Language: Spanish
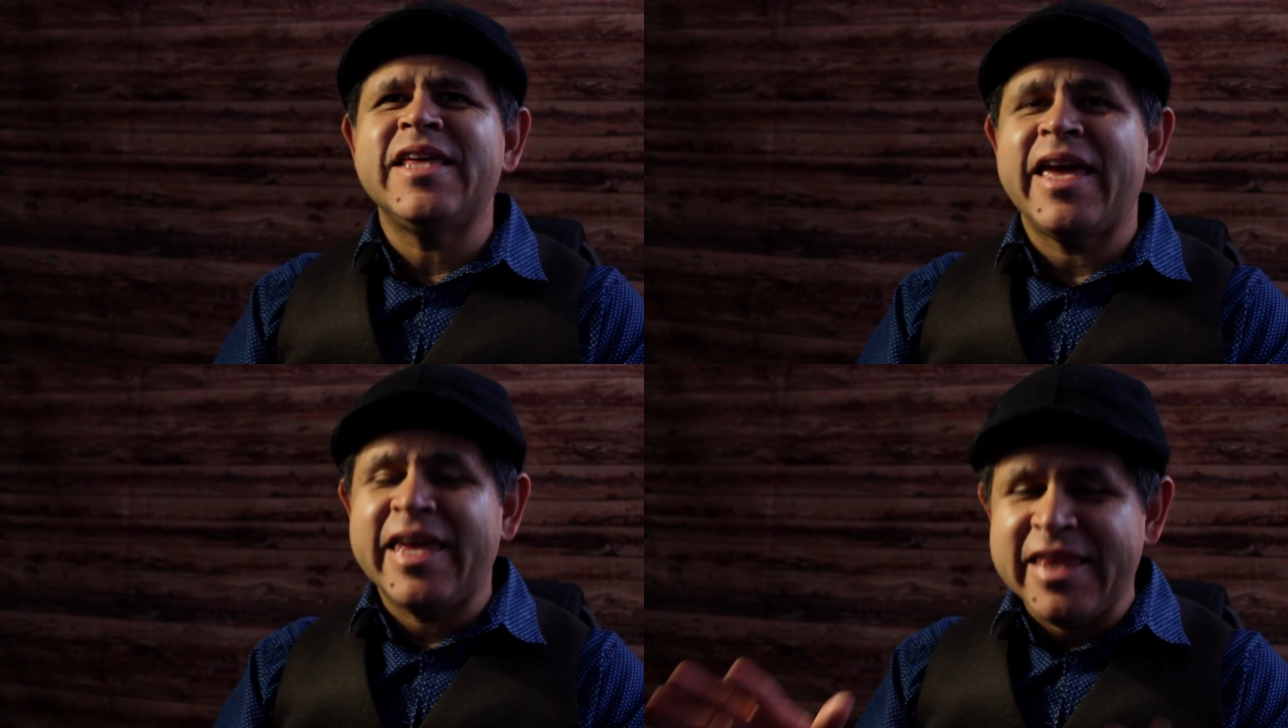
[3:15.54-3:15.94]

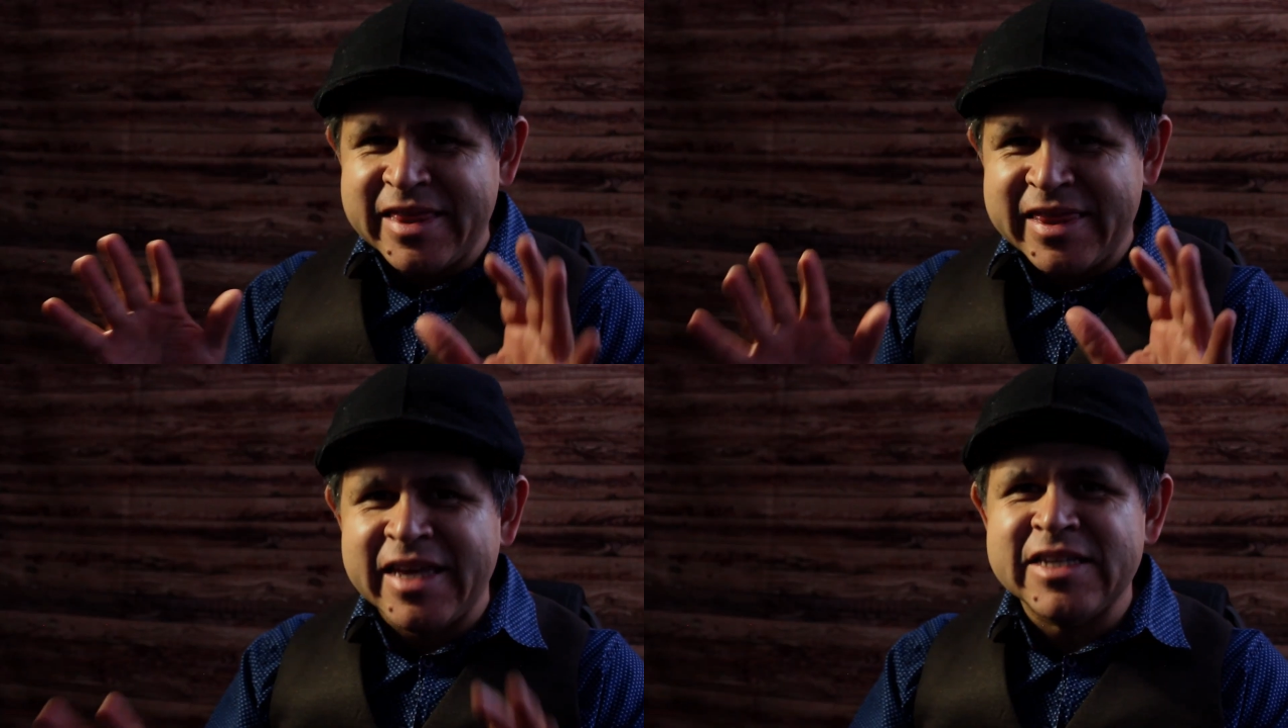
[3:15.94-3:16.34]
de
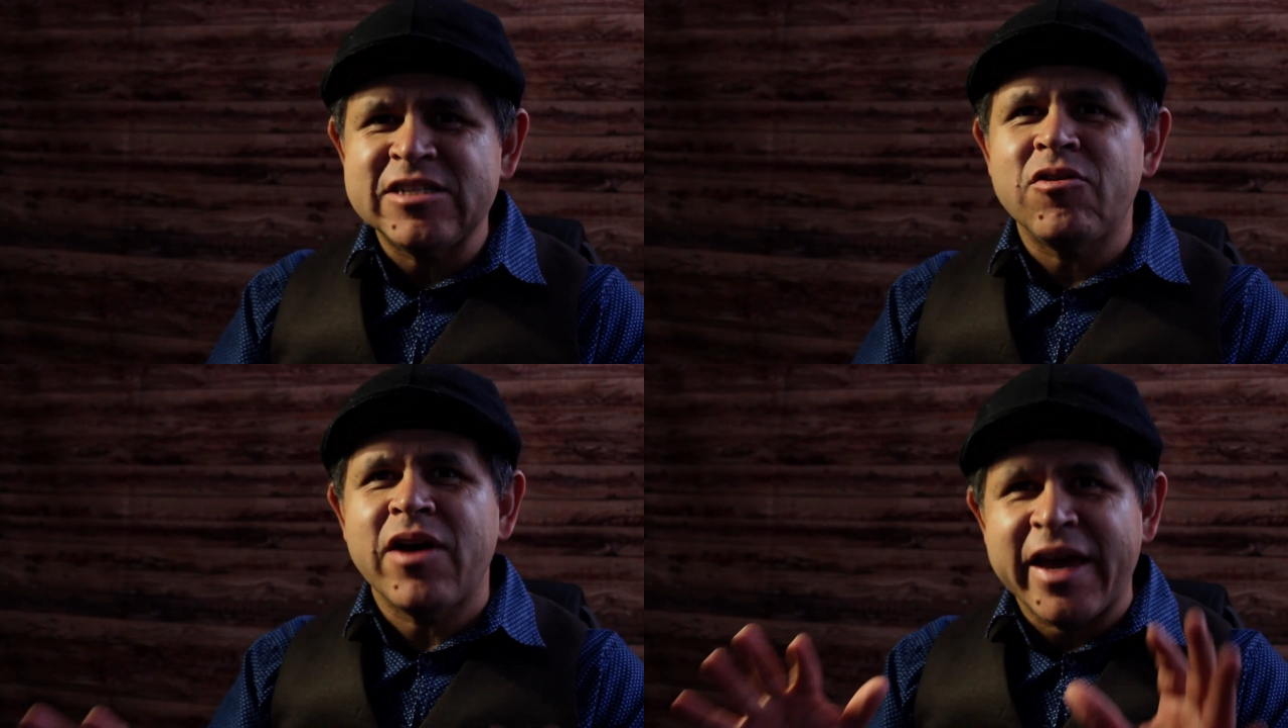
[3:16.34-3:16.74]

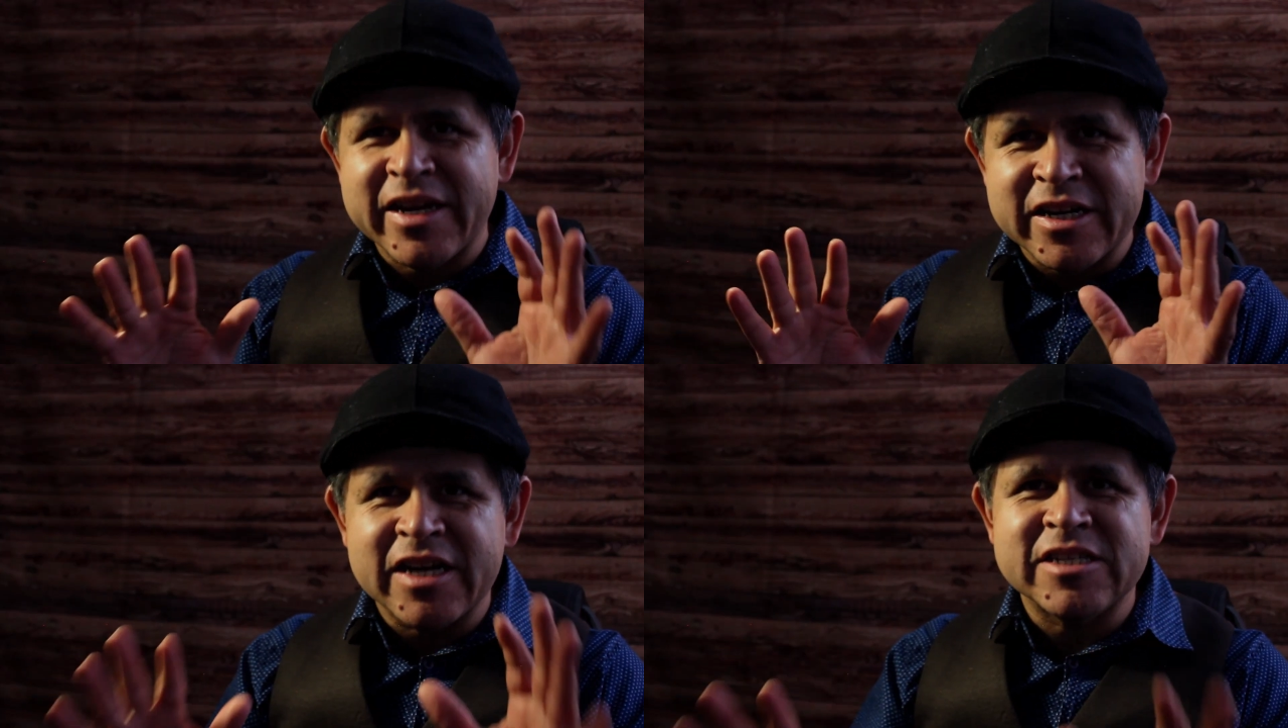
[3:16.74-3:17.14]
intenso e
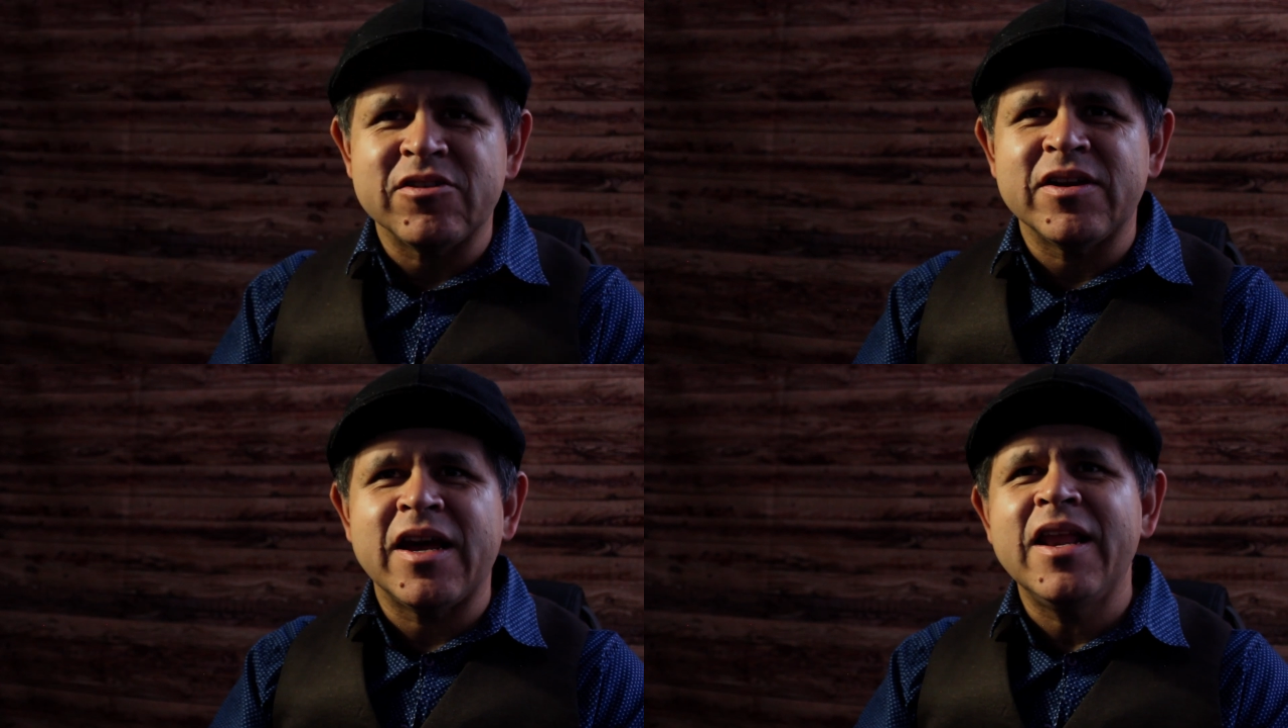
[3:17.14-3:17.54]

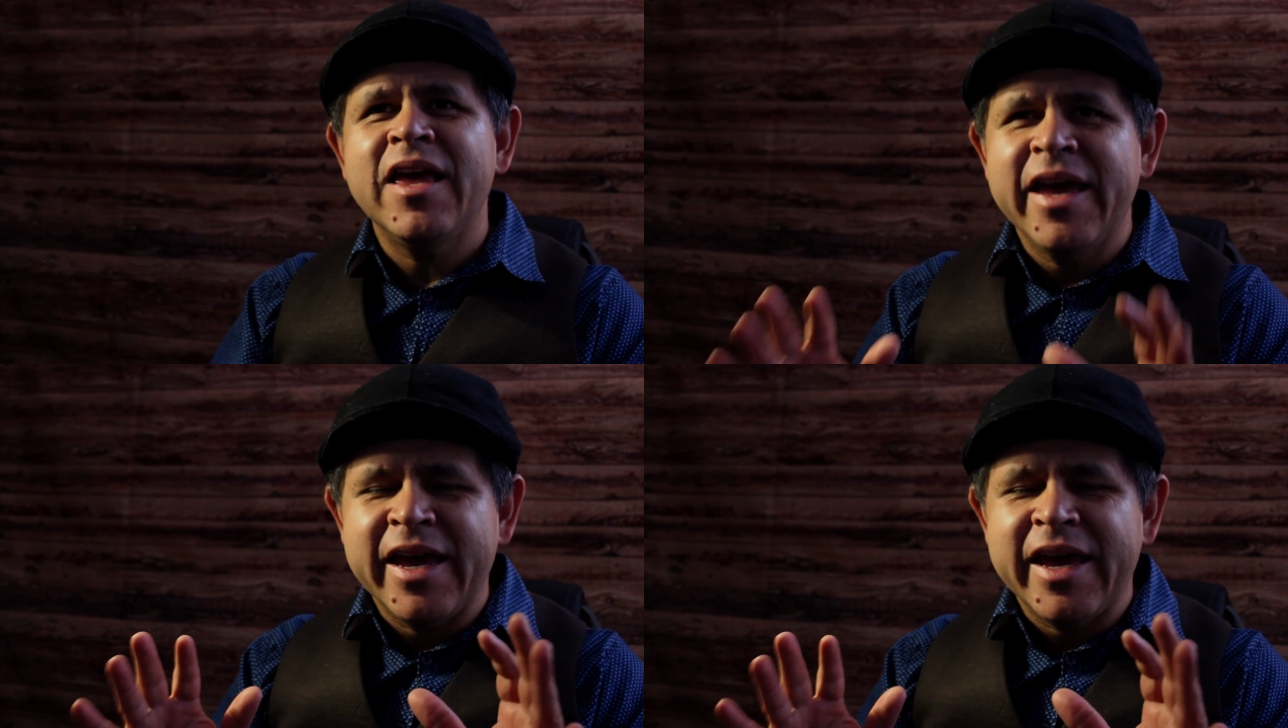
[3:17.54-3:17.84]
irracional